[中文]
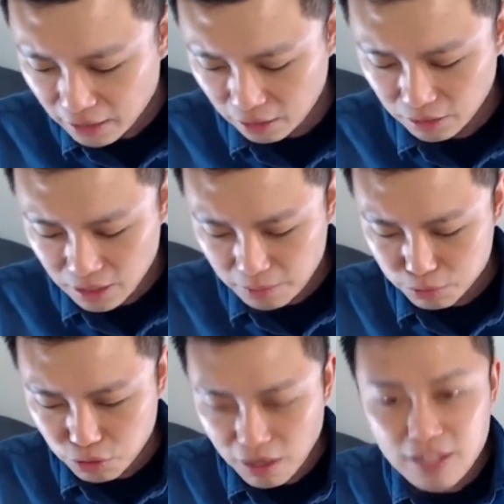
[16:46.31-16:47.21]
啊。不
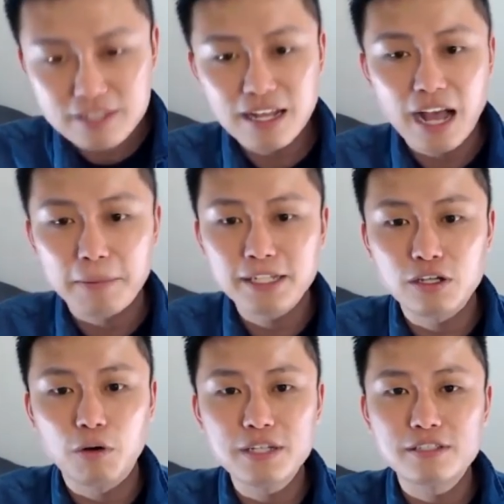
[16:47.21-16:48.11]
错，这张卡片的
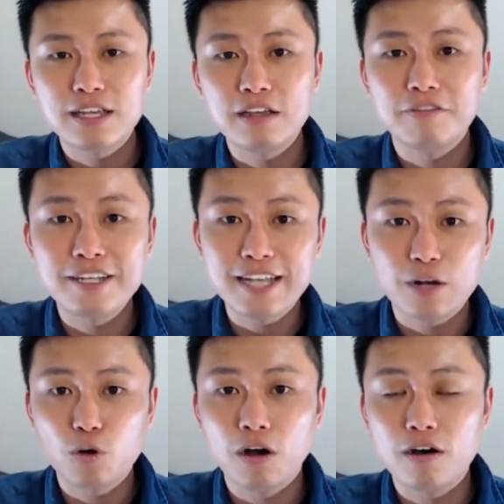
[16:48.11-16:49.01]
优惠之前也有分享
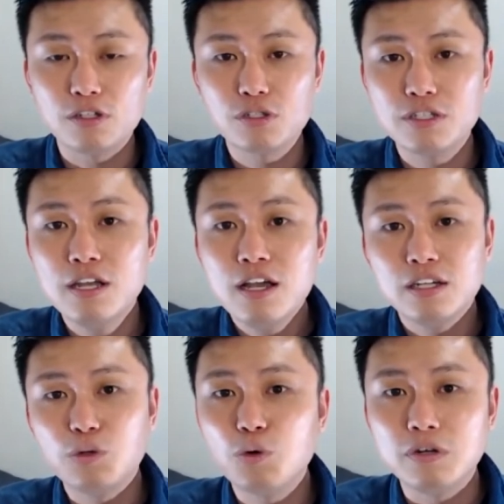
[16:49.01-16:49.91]
过了哈，就是
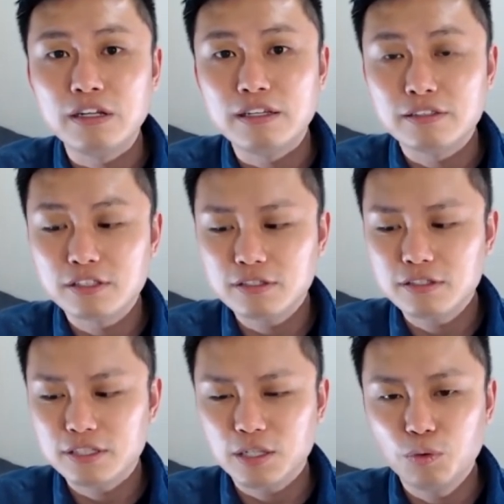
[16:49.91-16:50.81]
如果你是
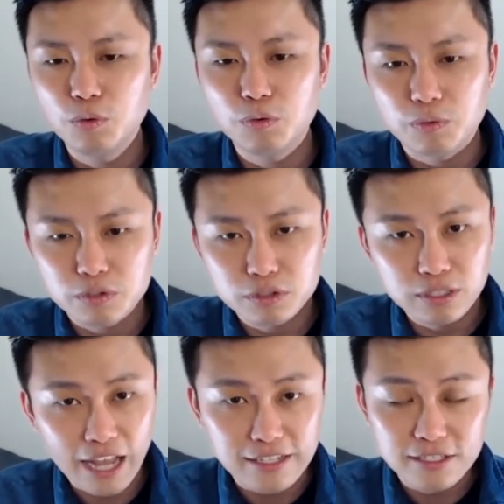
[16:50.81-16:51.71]
新户，就是
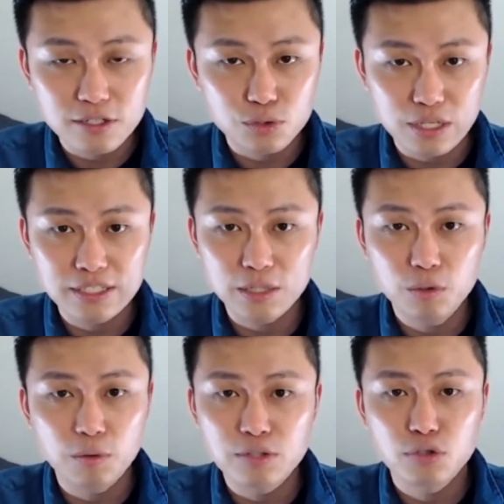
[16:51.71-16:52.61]
台新的全新户，
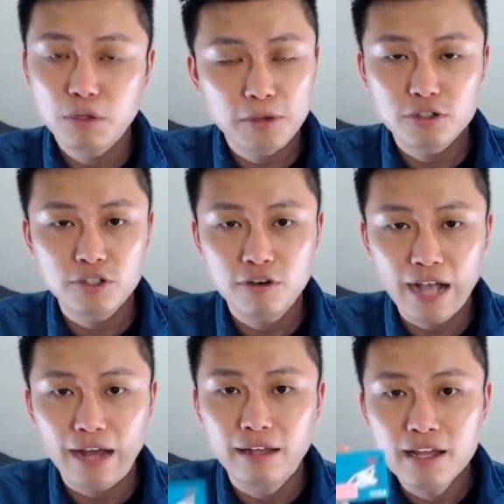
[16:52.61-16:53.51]
完全都没有信用
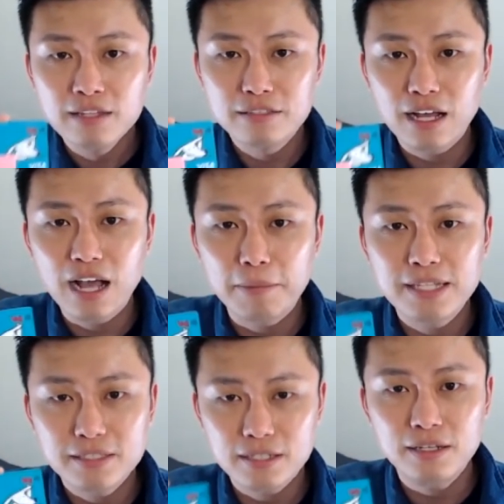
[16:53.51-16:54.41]
卡，这张卡片
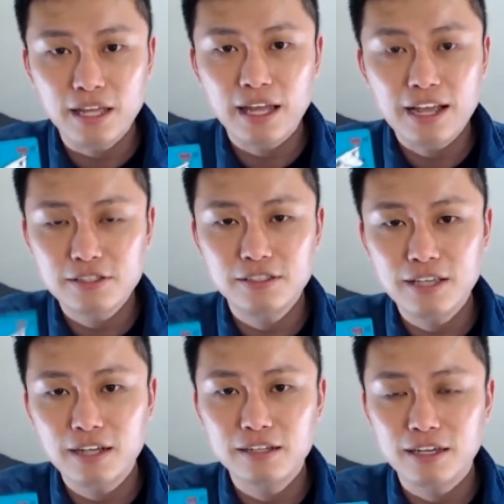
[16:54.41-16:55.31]
今年还是一
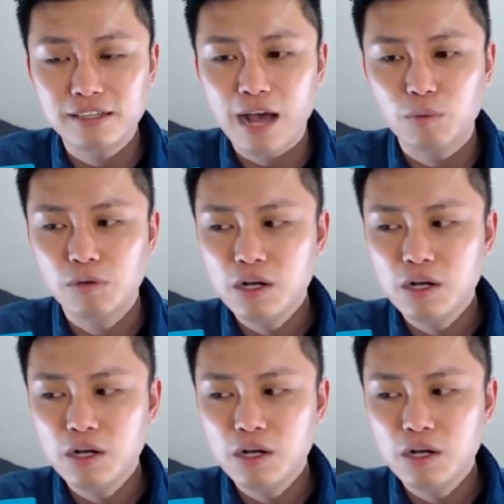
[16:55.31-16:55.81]
样可以拿五